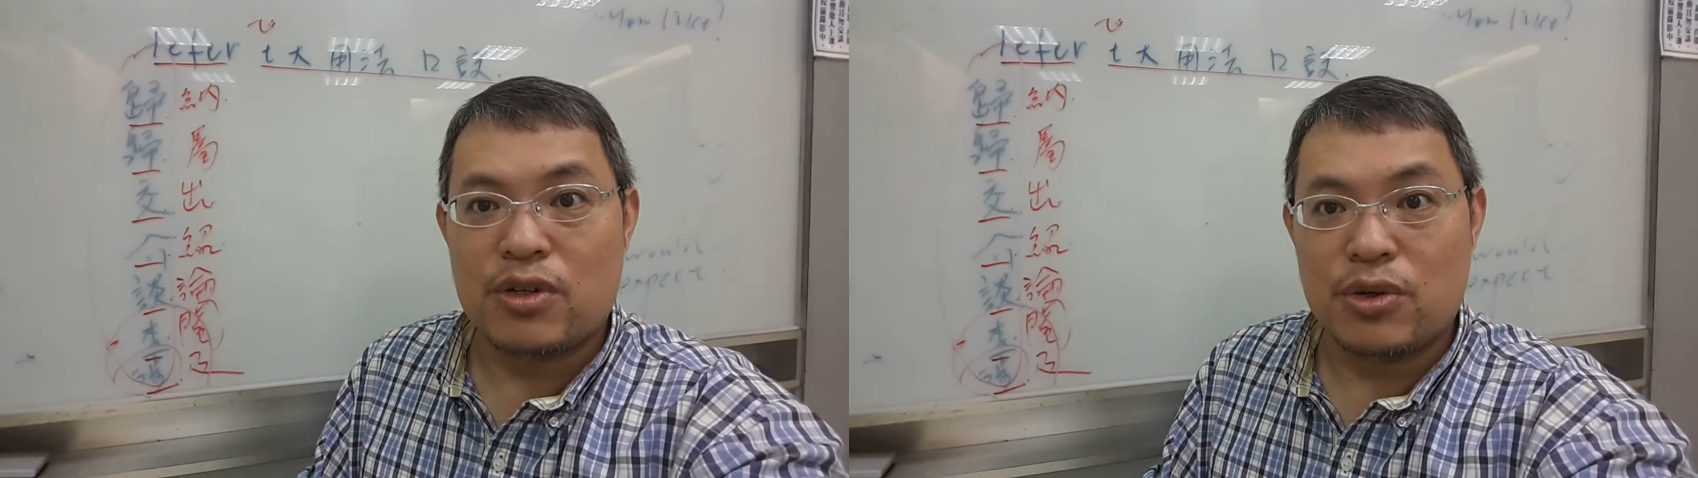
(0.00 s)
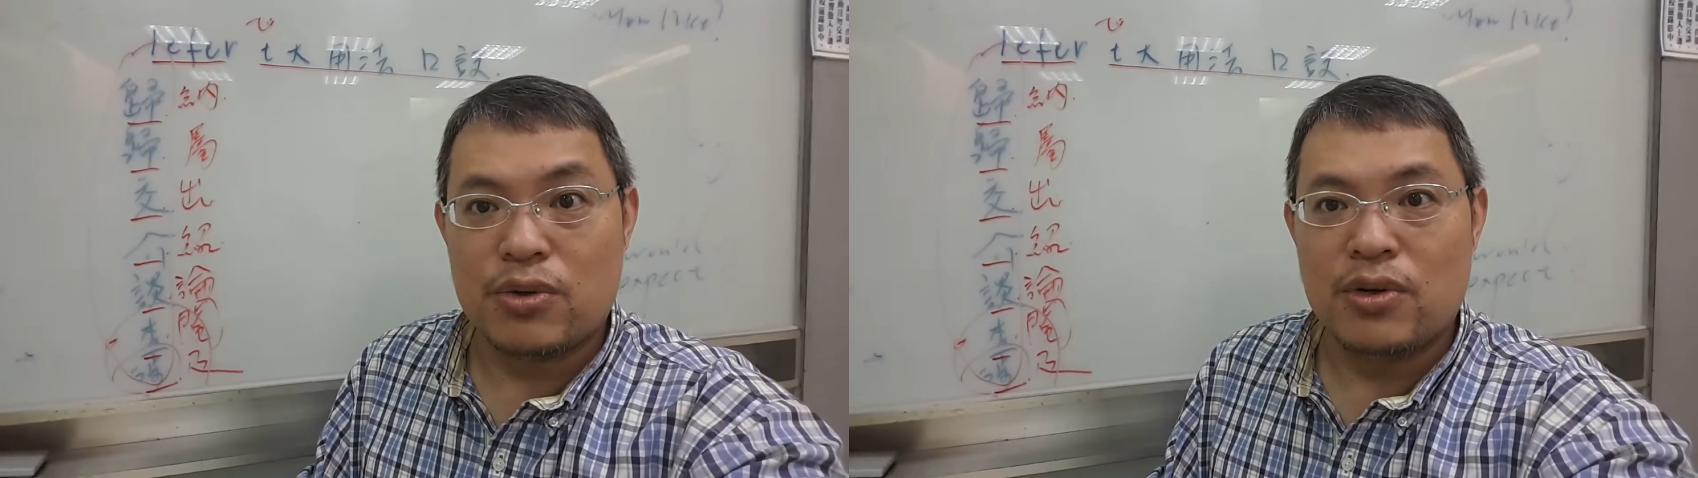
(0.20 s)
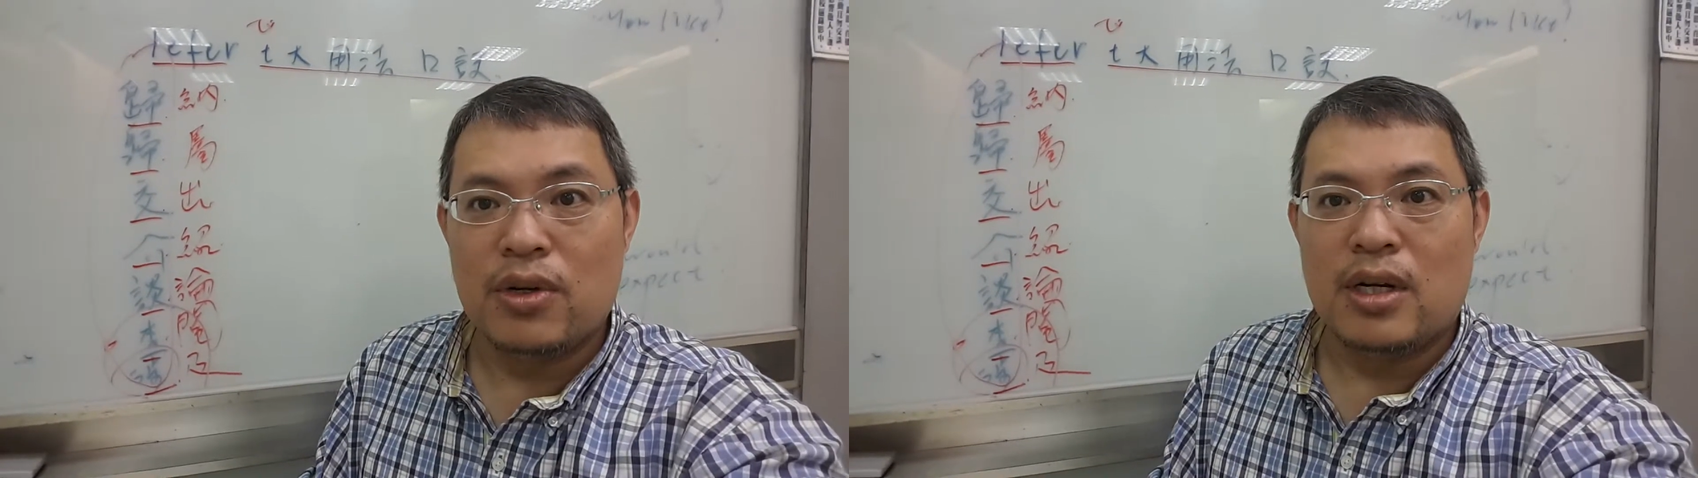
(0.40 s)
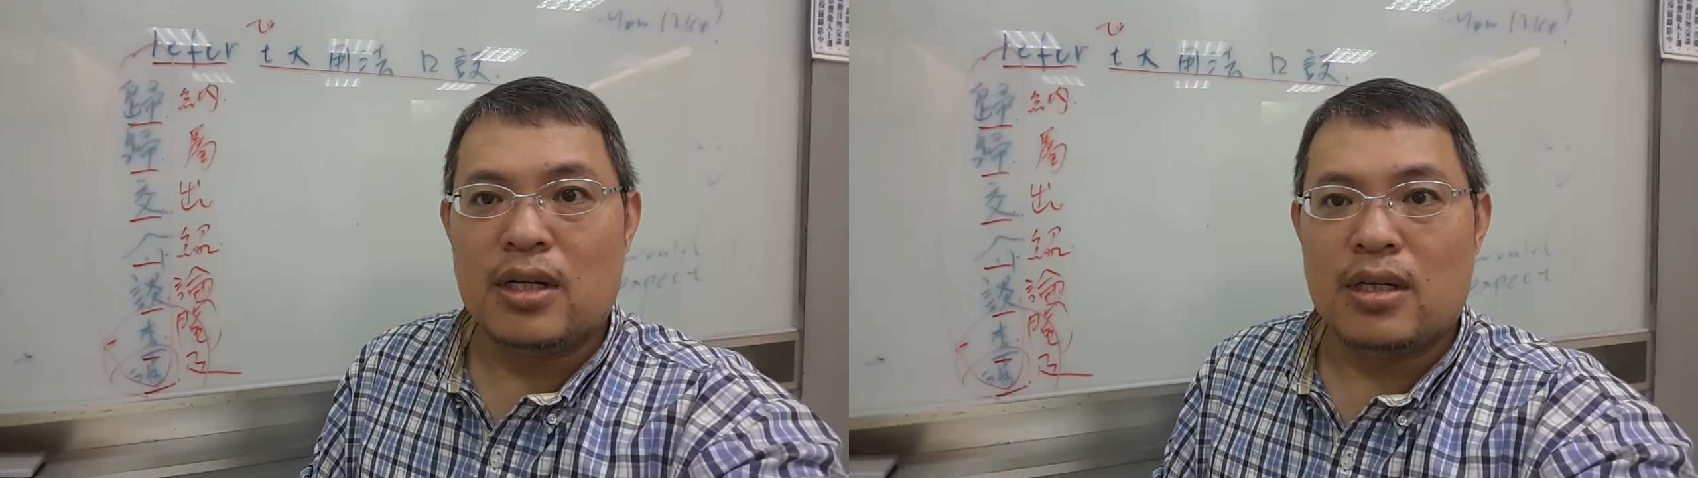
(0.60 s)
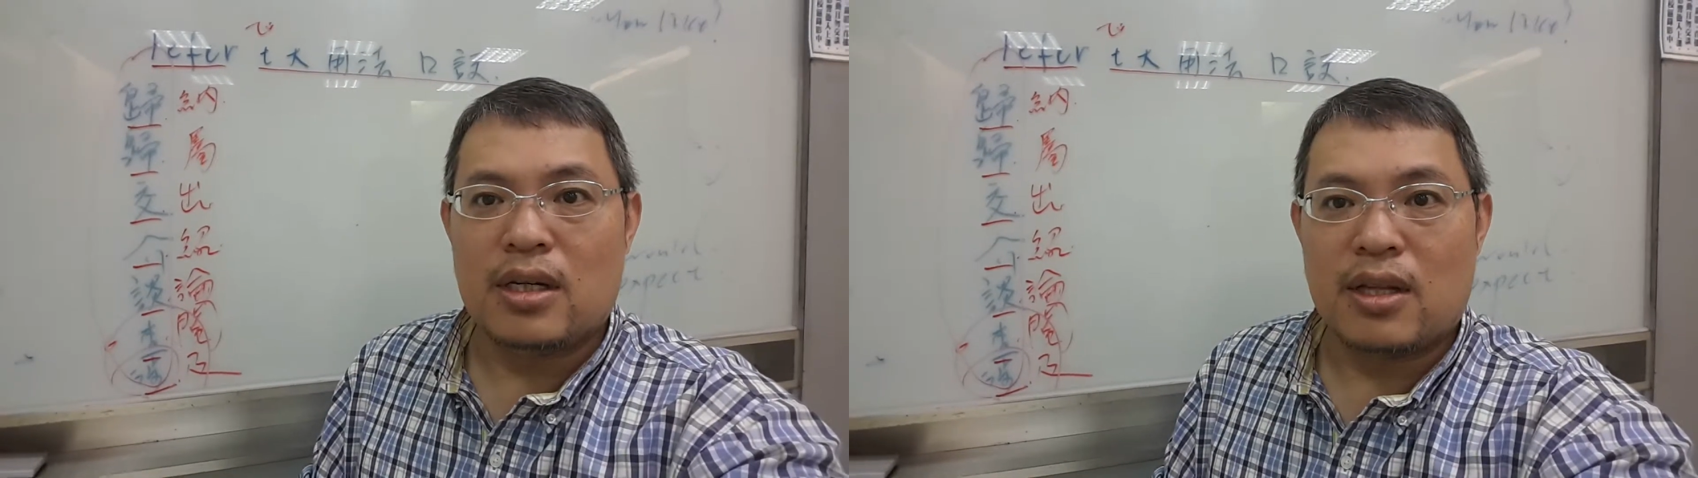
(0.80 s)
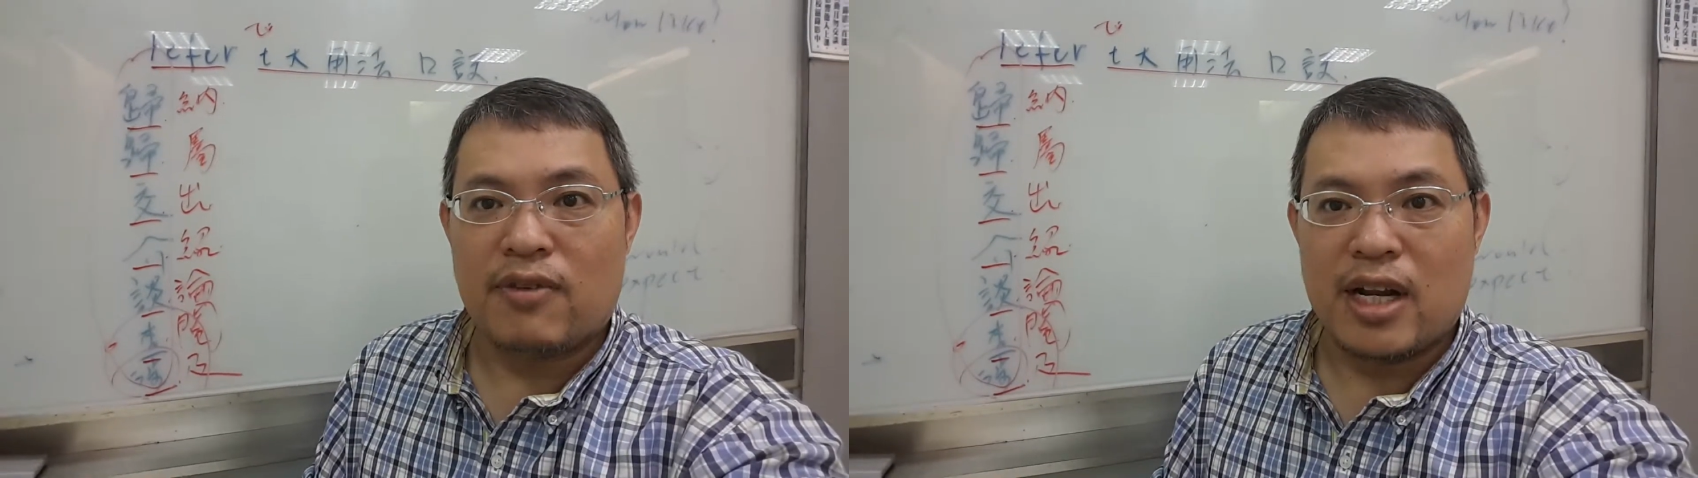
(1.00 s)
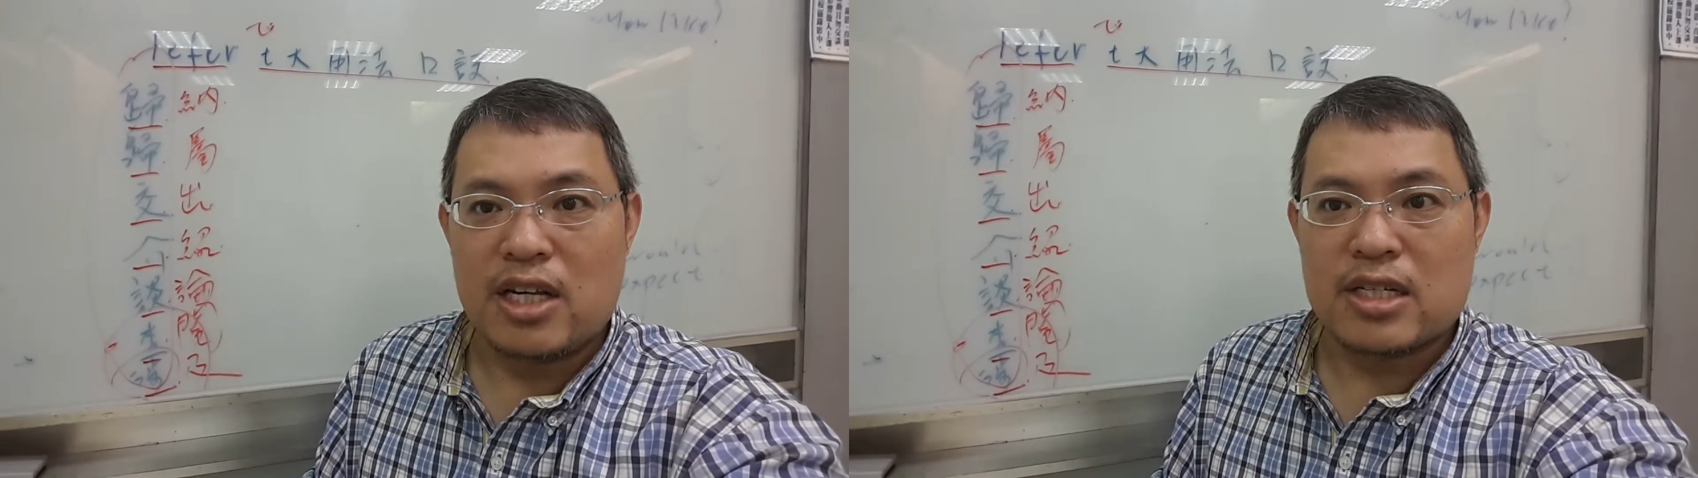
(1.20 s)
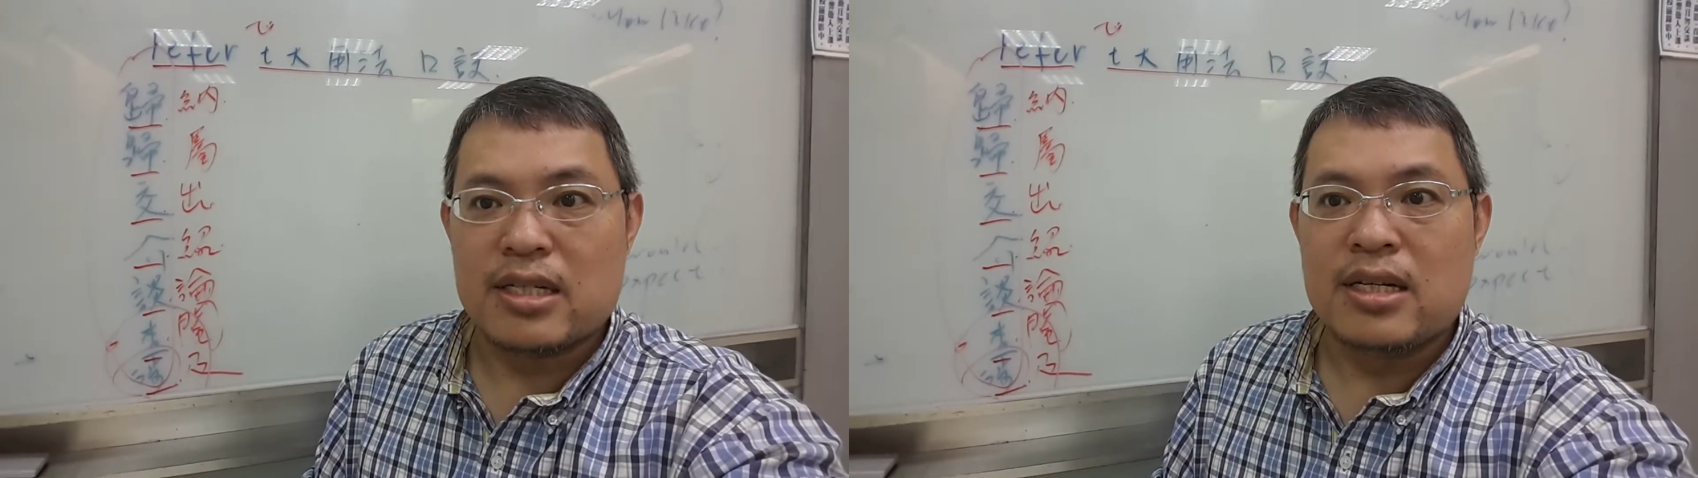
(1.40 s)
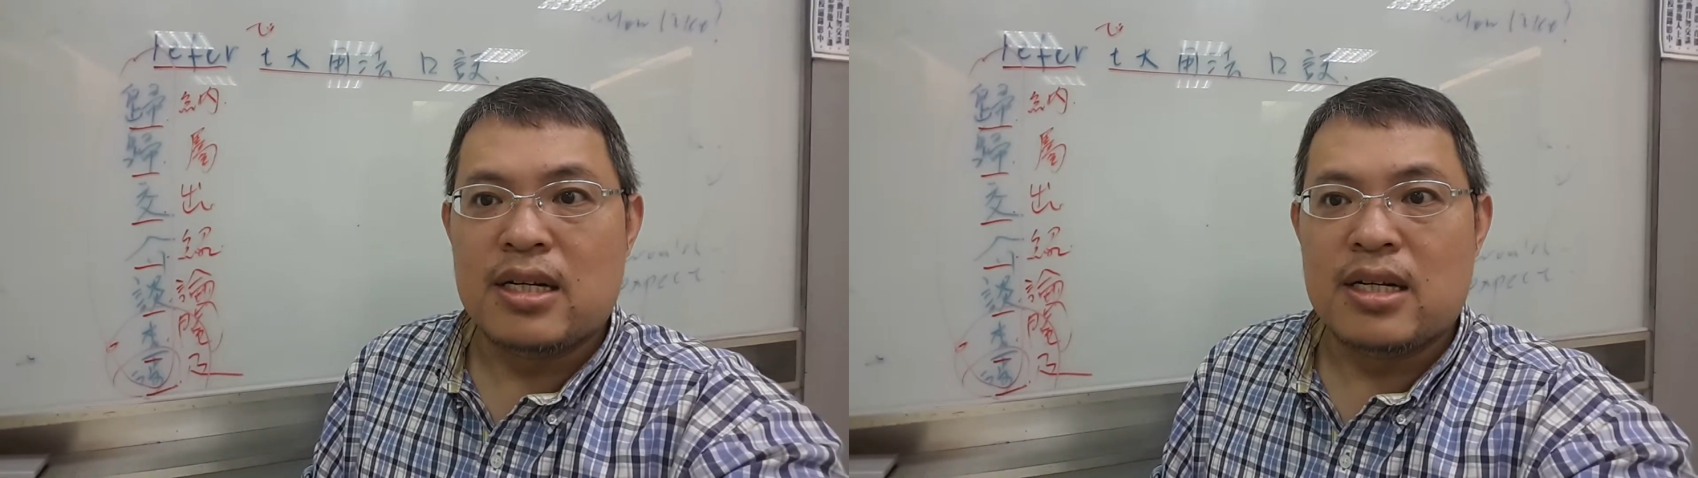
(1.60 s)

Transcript: to the definition。